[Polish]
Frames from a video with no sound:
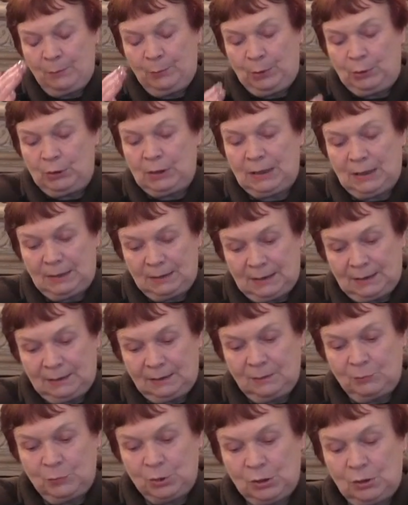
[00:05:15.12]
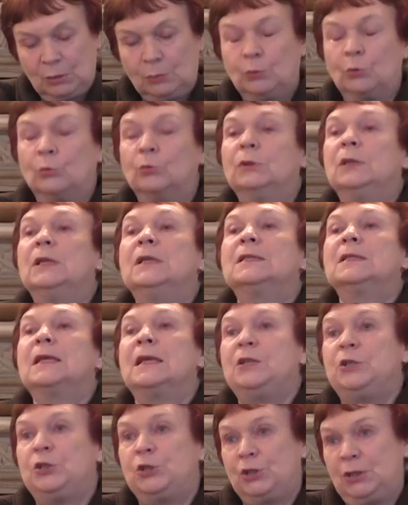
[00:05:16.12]
polega na tym, że trudne
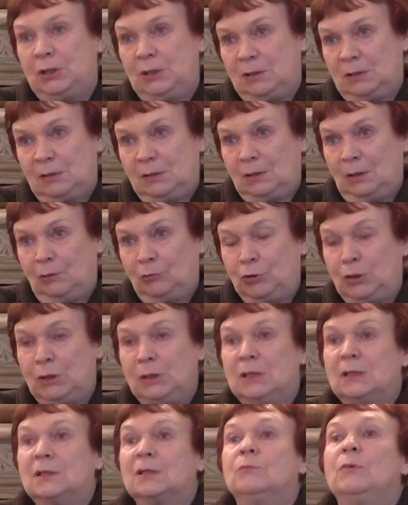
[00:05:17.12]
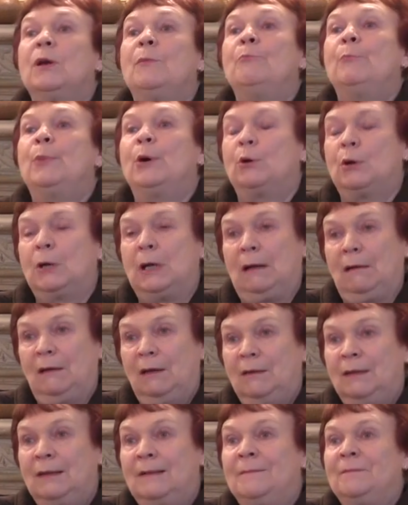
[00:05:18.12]
zejście jest do niej, jest głęboka,
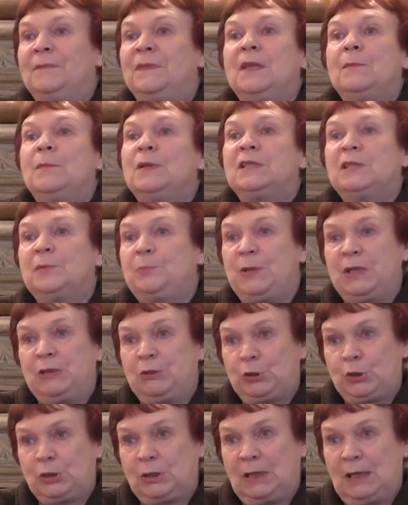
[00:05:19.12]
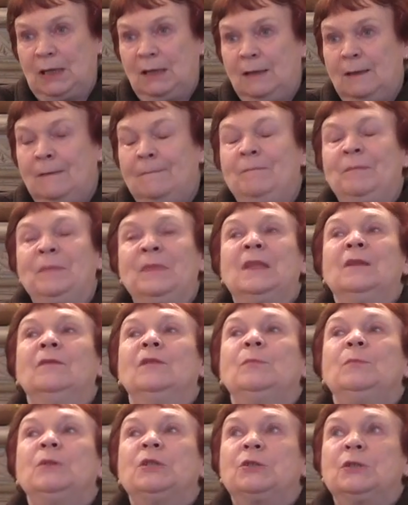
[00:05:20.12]
niebezpieczna.
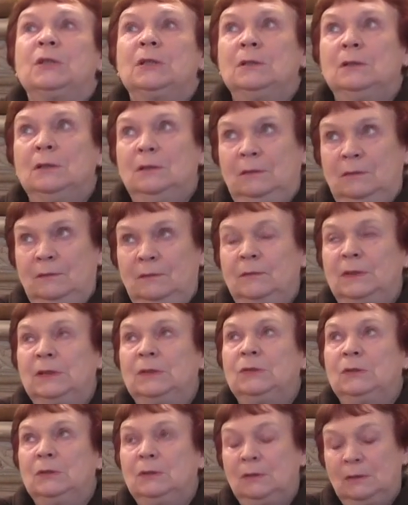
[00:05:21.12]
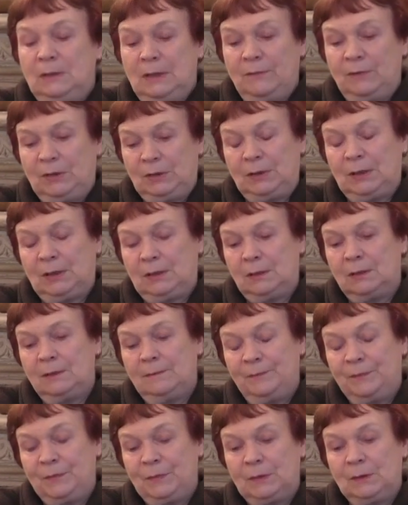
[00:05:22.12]
Wobec czego właśnie to nawet takie
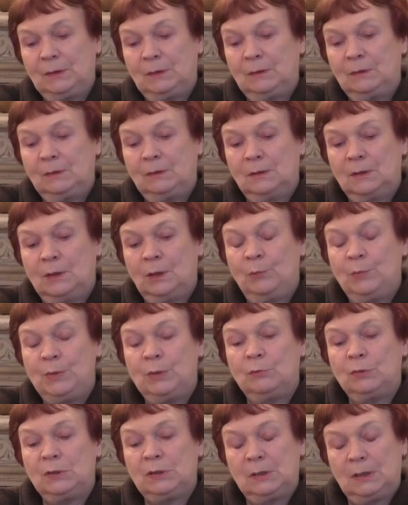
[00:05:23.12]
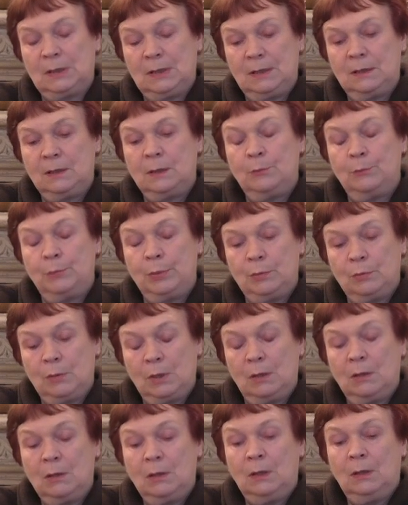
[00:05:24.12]
mm, drobne ustalenie
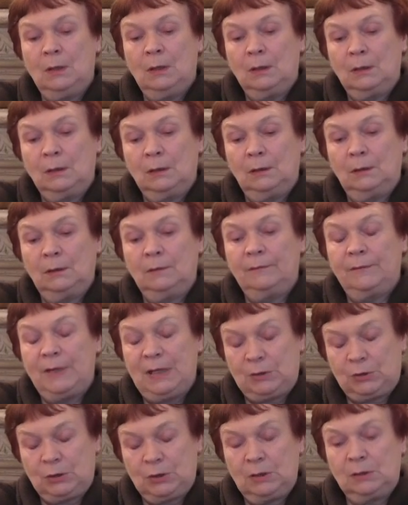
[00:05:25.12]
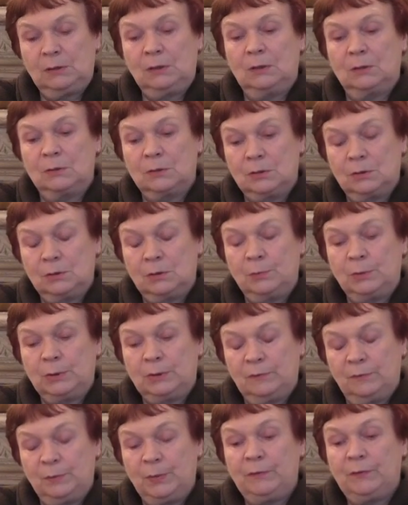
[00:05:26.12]
było e, ważne dosyć,
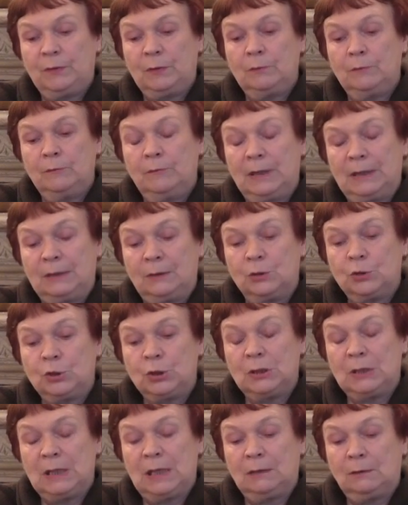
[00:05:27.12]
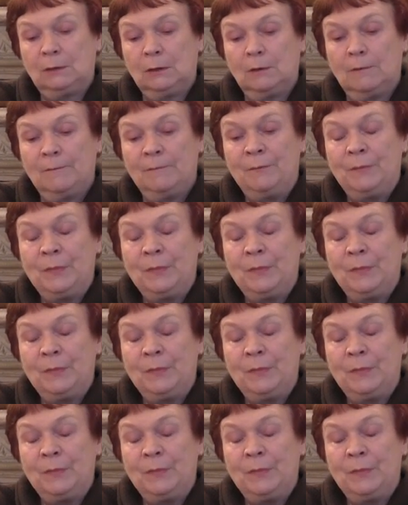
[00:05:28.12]
potem powoływano się na to.